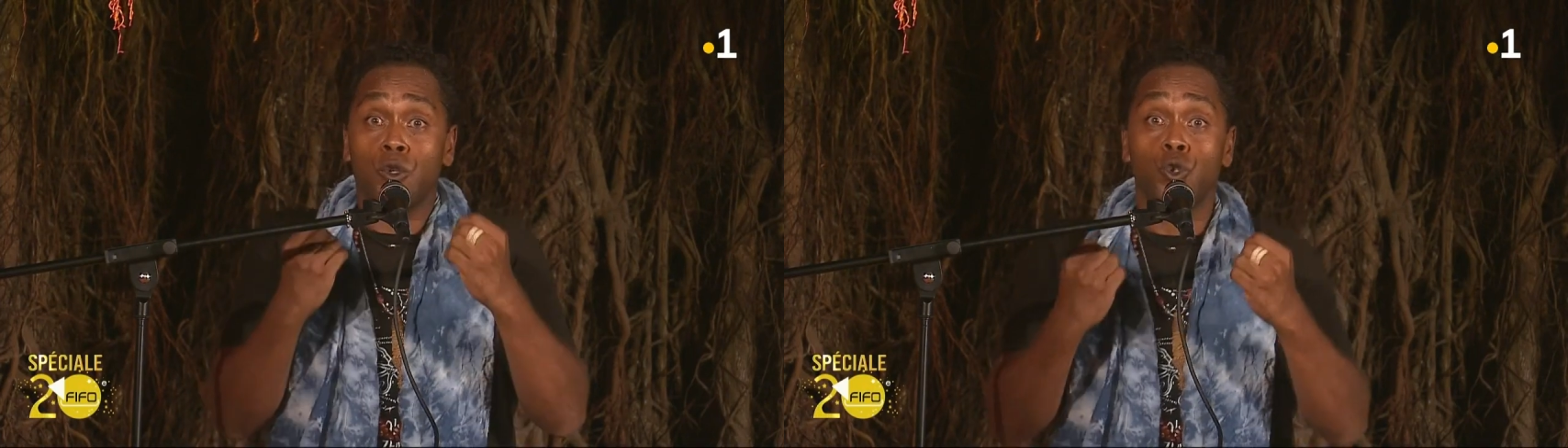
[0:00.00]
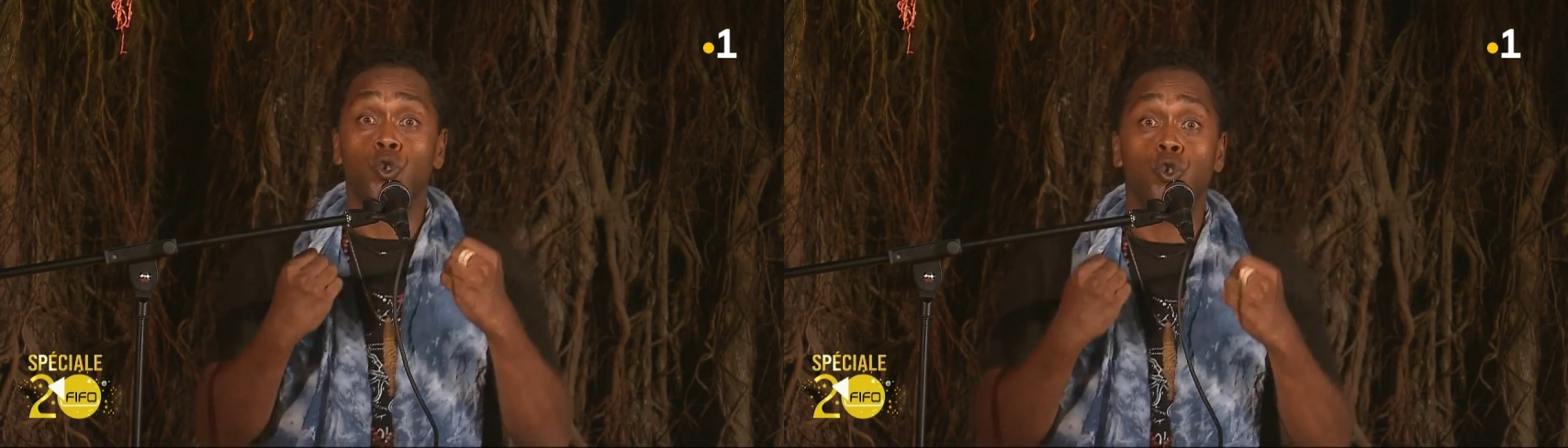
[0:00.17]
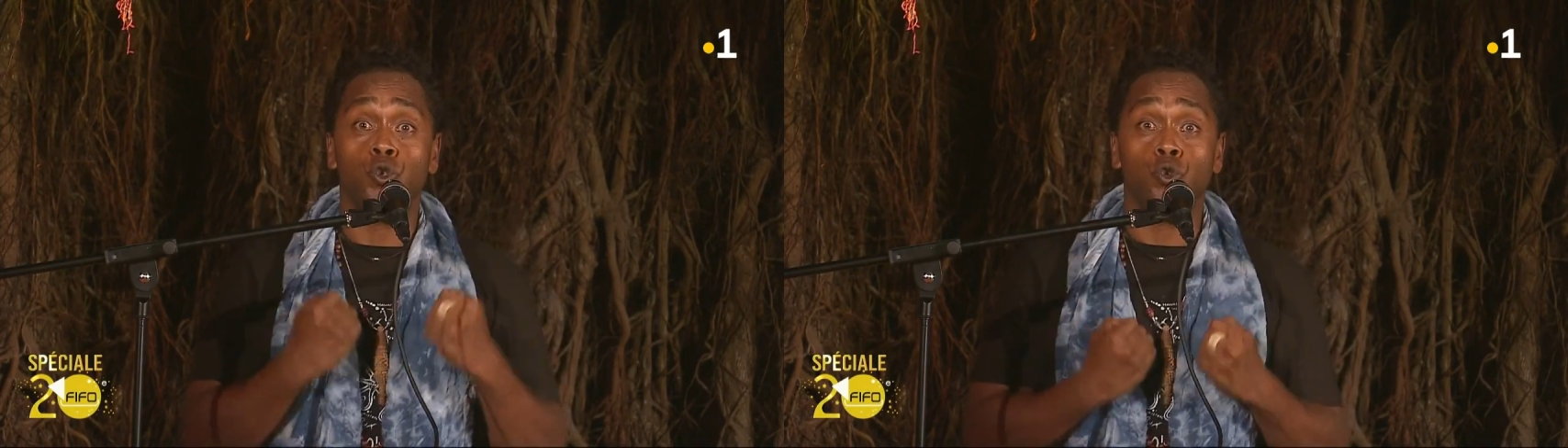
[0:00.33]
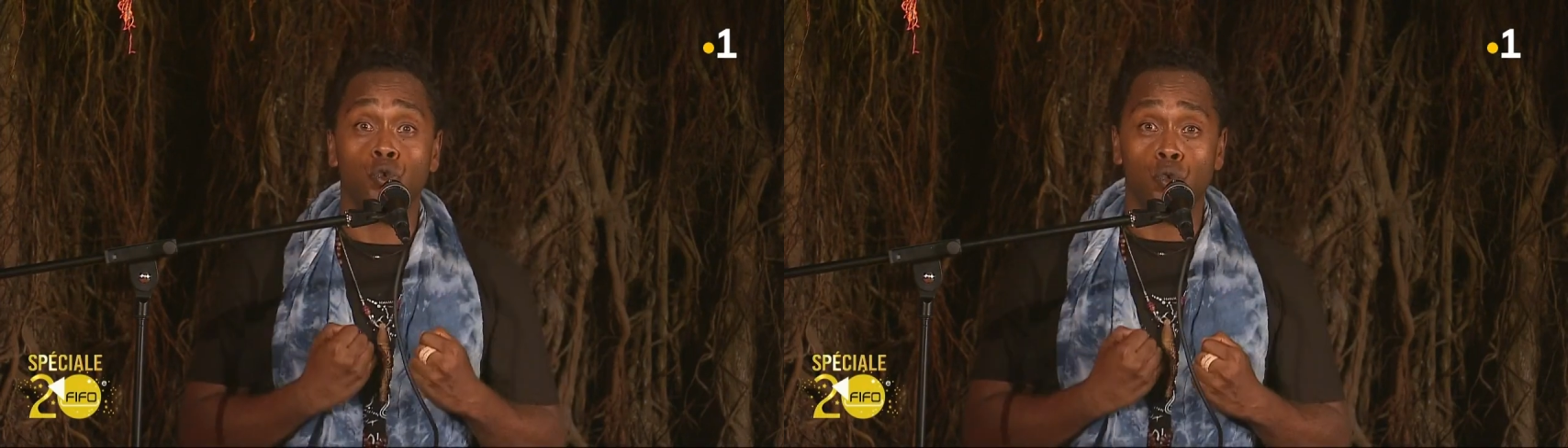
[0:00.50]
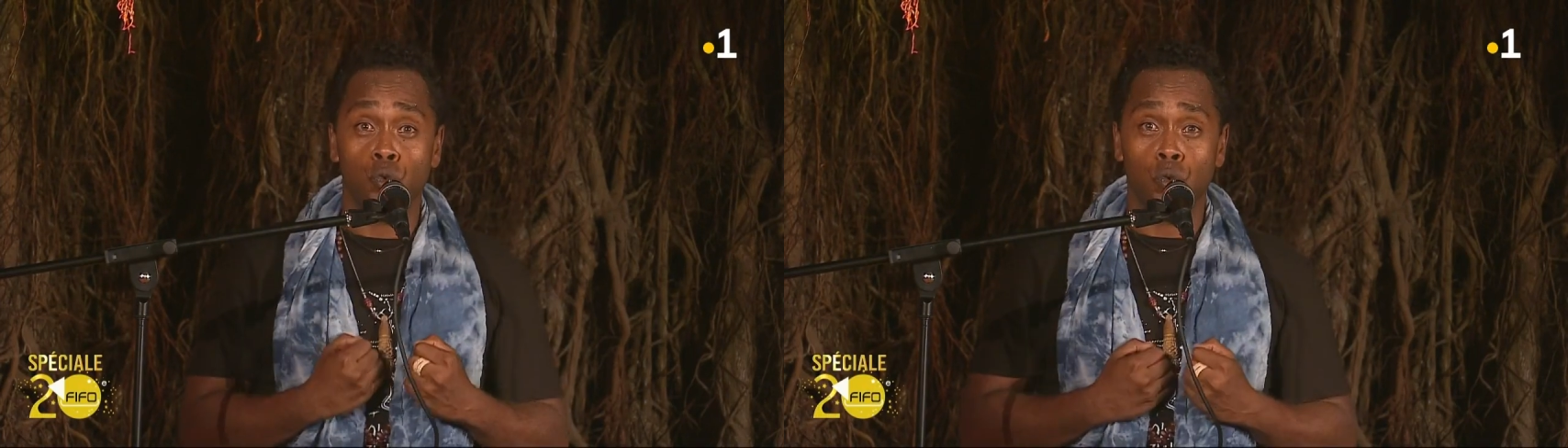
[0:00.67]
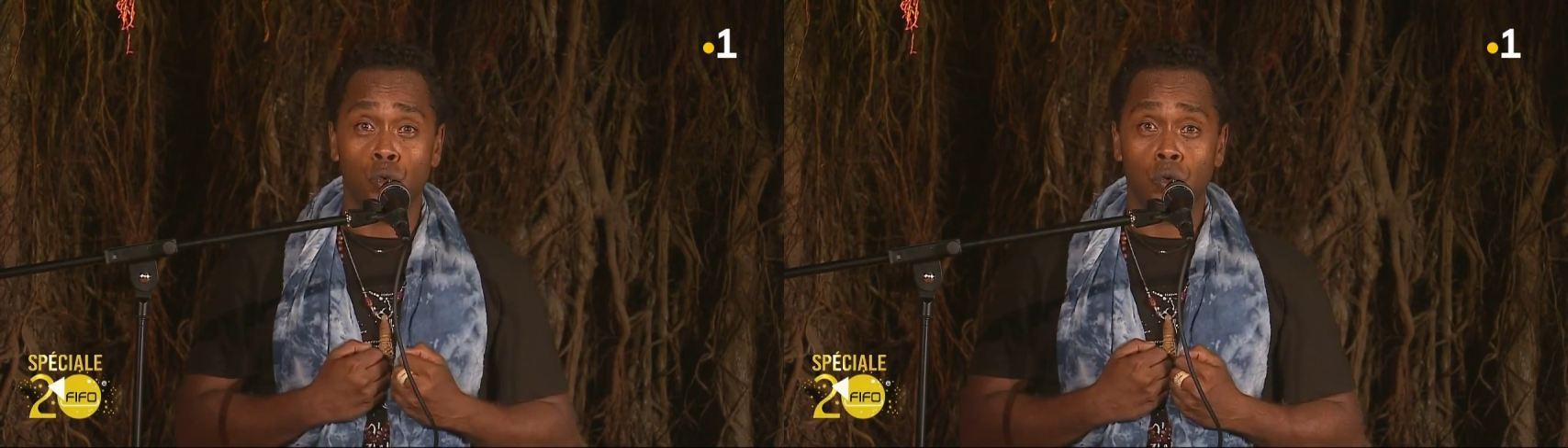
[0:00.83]
que de nous.
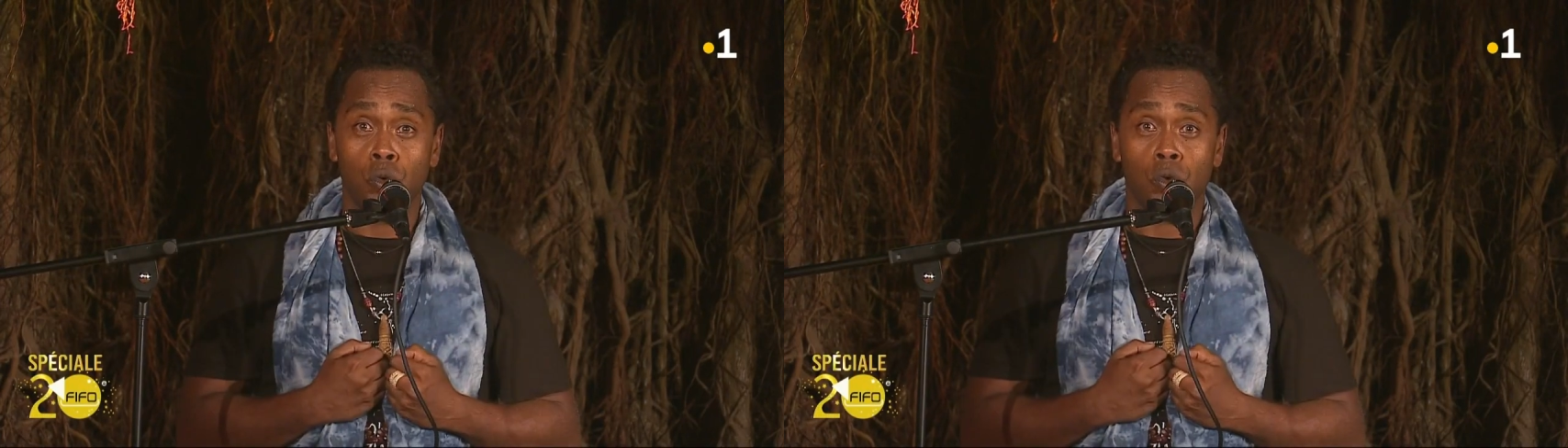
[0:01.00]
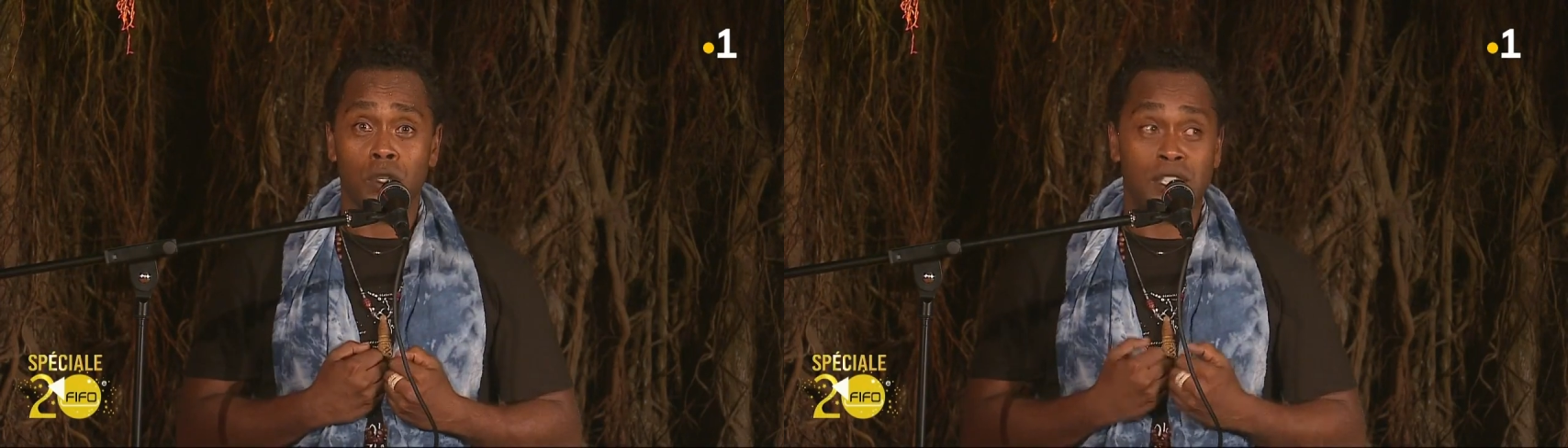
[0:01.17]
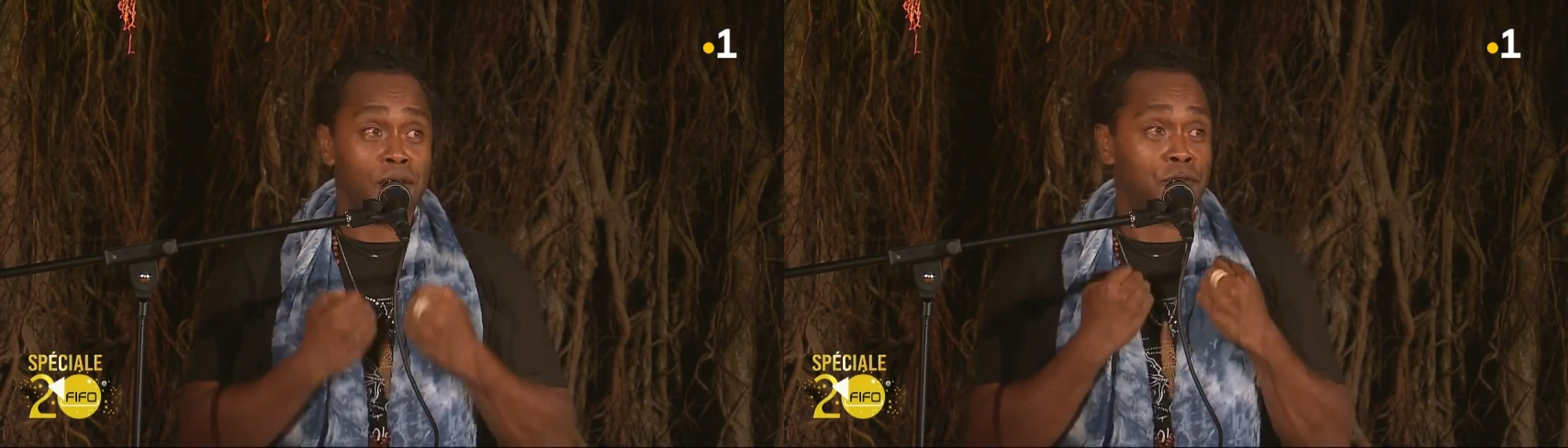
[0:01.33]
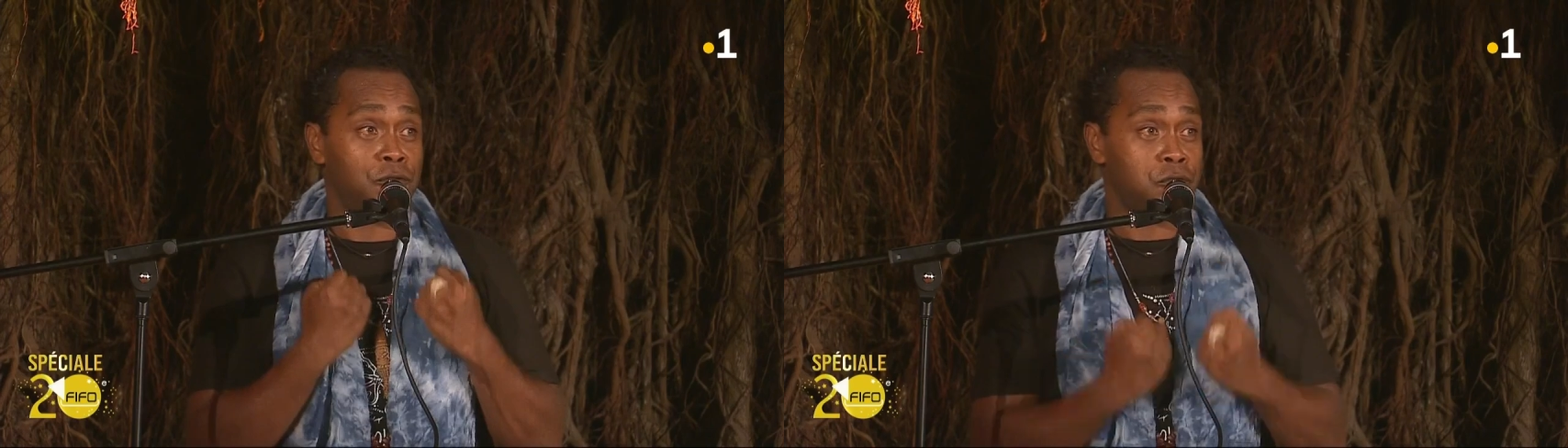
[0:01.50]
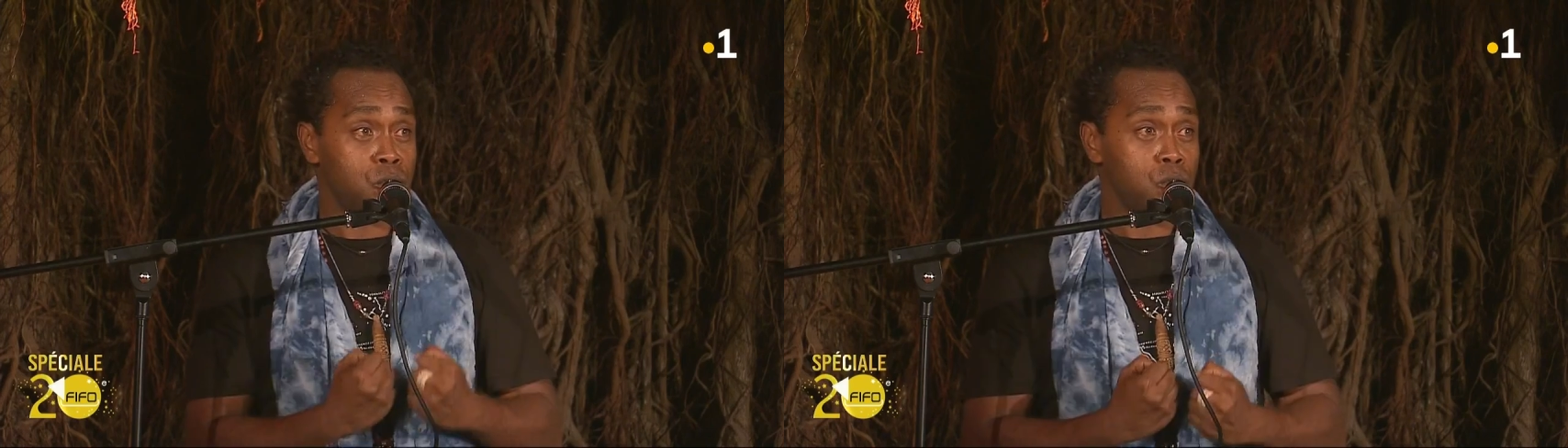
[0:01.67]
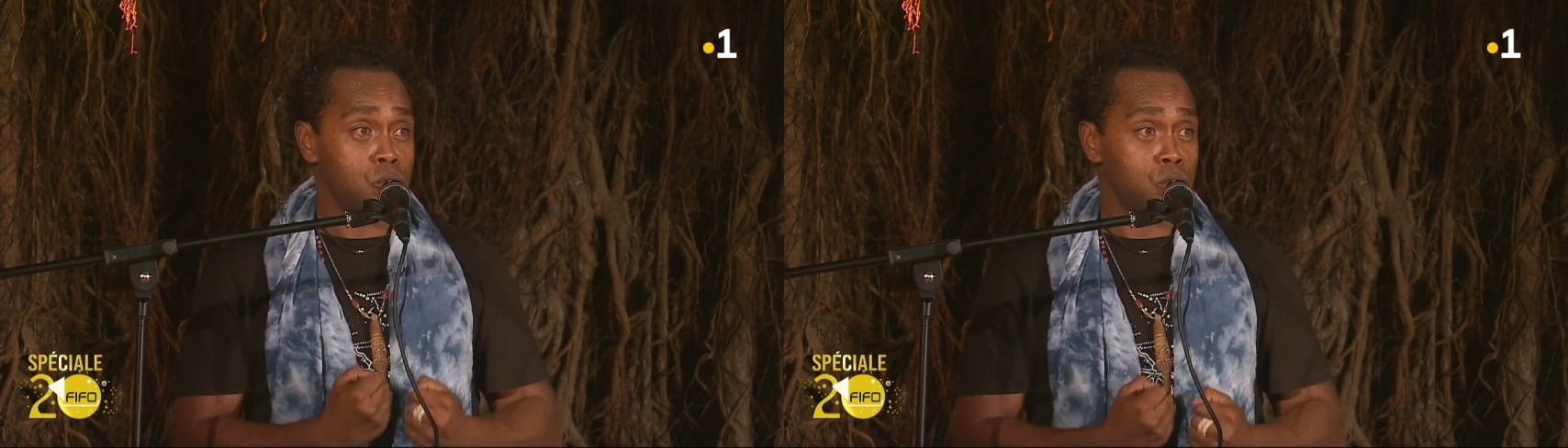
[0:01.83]
C'est
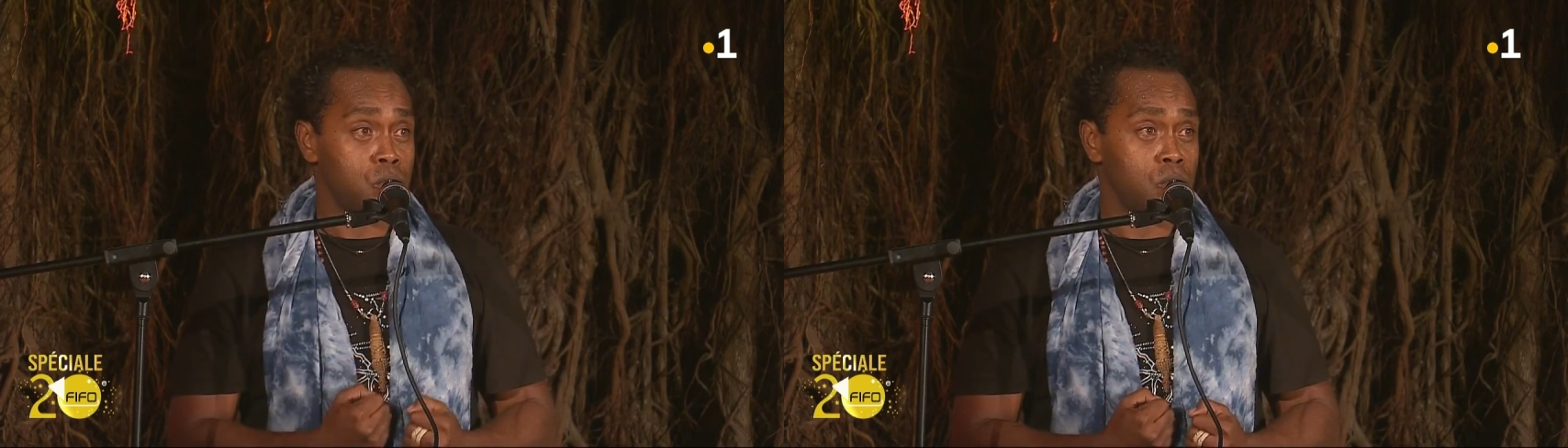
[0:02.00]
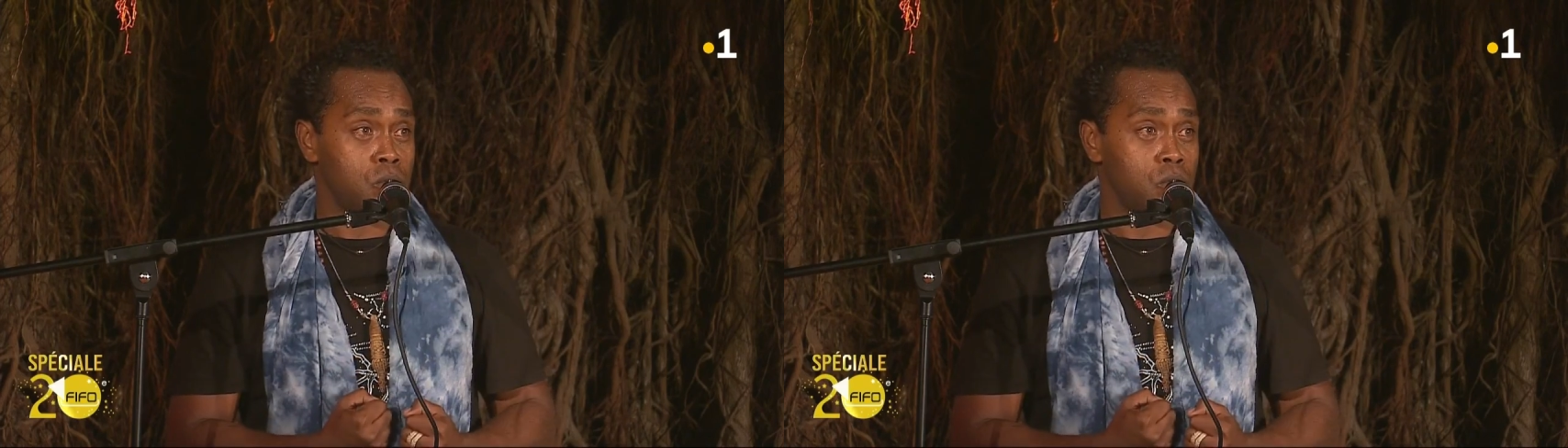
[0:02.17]
fou,